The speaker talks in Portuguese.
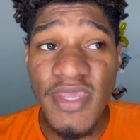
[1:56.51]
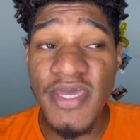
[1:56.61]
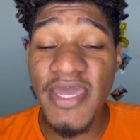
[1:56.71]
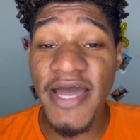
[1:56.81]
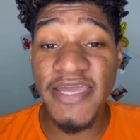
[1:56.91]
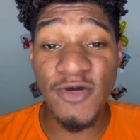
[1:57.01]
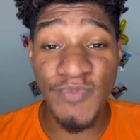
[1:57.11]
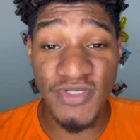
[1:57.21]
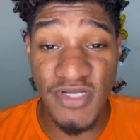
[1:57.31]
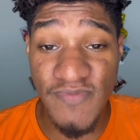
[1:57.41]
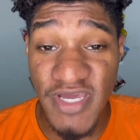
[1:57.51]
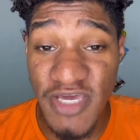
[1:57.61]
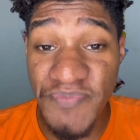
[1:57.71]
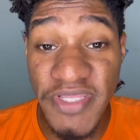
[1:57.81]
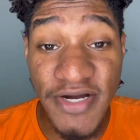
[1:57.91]
E aí o pessoal da minha
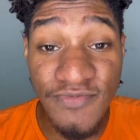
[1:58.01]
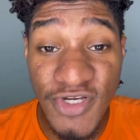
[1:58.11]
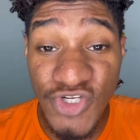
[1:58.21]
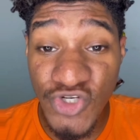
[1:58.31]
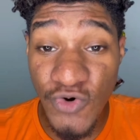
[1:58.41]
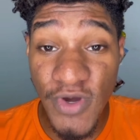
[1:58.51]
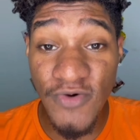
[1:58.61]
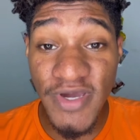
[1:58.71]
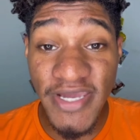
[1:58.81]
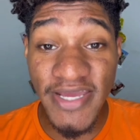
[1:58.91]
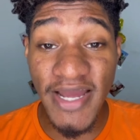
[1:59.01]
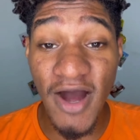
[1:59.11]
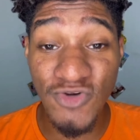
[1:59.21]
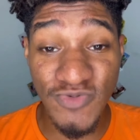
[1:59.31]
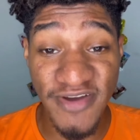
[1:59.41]
equipe não deixou eu ir
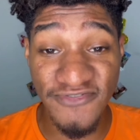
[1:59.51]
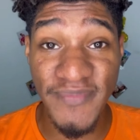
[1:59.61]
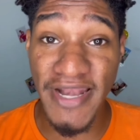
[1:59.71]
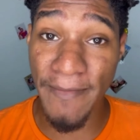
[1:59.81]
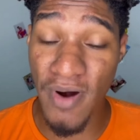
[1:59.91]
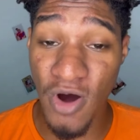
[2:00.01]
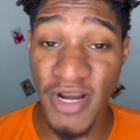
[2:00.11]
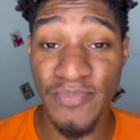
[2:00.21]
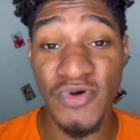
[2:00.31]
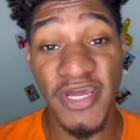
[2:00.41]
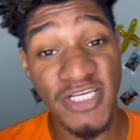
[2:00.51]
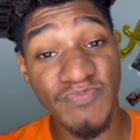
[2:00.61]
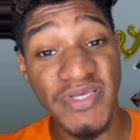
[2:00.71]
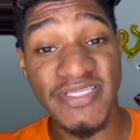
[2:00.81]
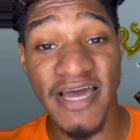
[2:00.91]
aonde minha família mora, porque eles
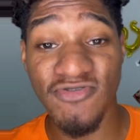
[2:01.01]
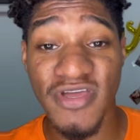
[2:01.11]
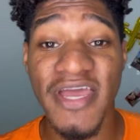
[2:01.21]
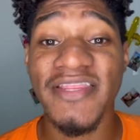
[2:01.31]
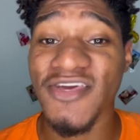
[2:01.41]
pensaram que ia ter